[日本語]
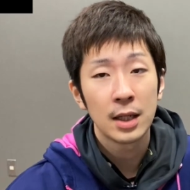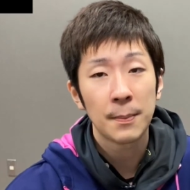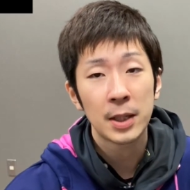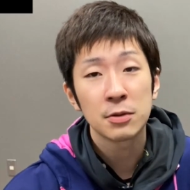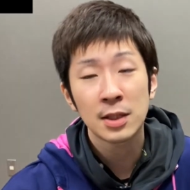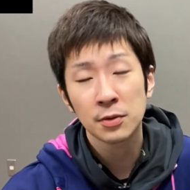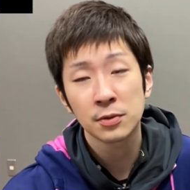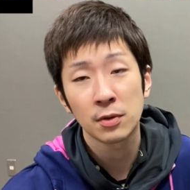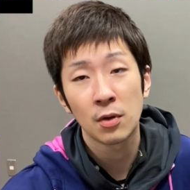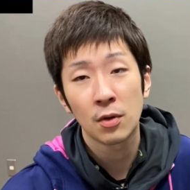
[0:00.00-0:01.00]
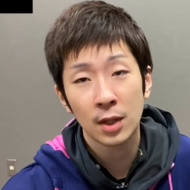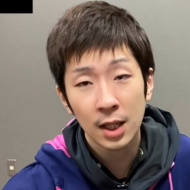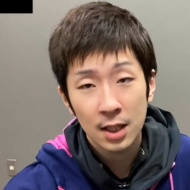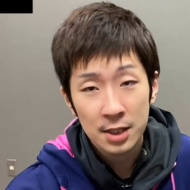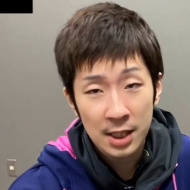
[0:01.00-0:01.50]
やっぱり裏ソフトの方
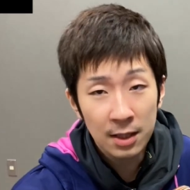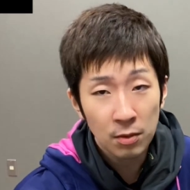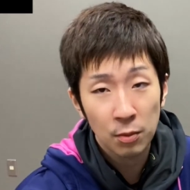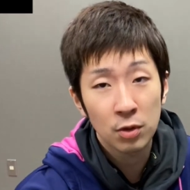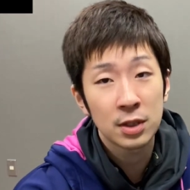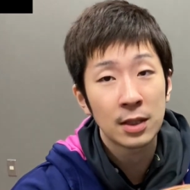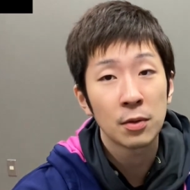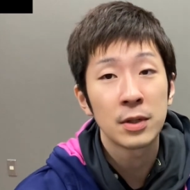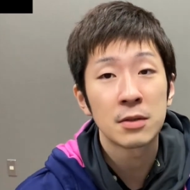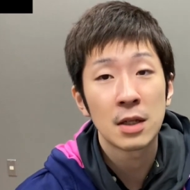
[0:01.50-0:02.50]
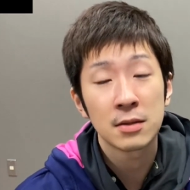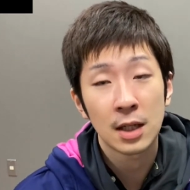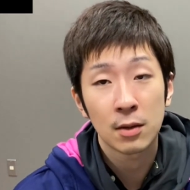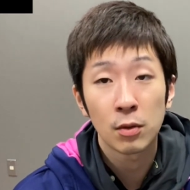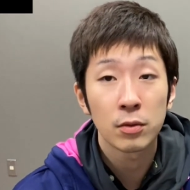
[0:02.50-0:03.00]
がちゃんとボールが飛んでくれる
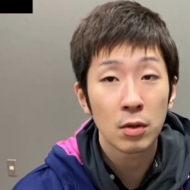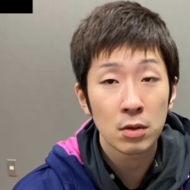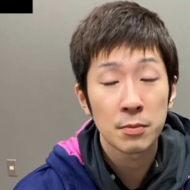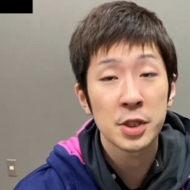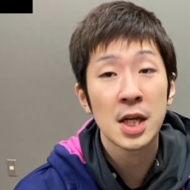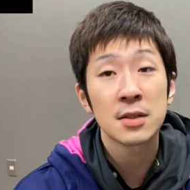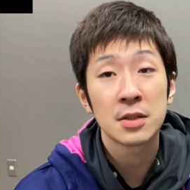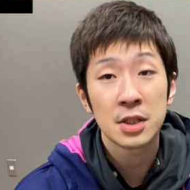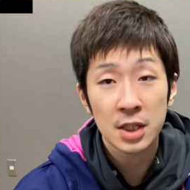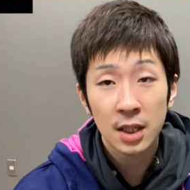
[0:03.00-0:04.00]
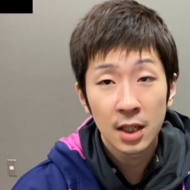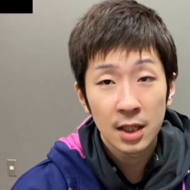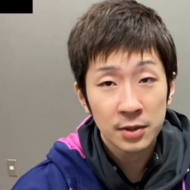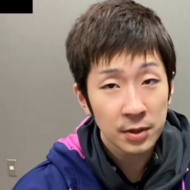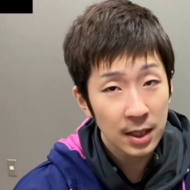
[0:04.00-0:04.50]
からコントロールもしやすいし
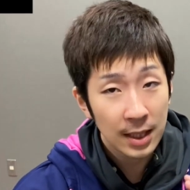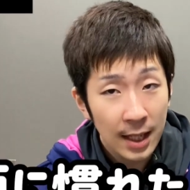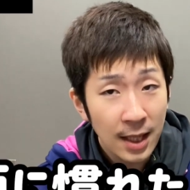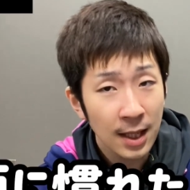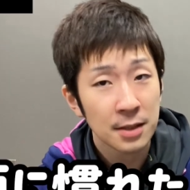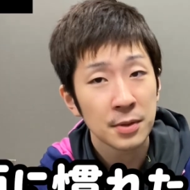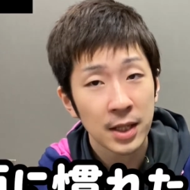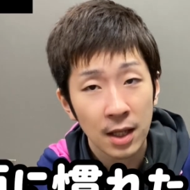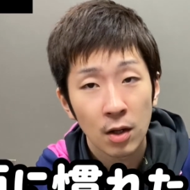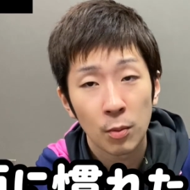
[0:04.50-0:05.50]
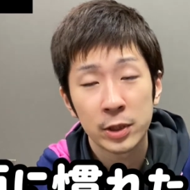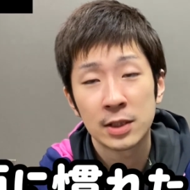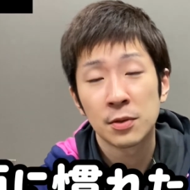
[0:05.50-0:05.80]
それで慣れた上で表ソ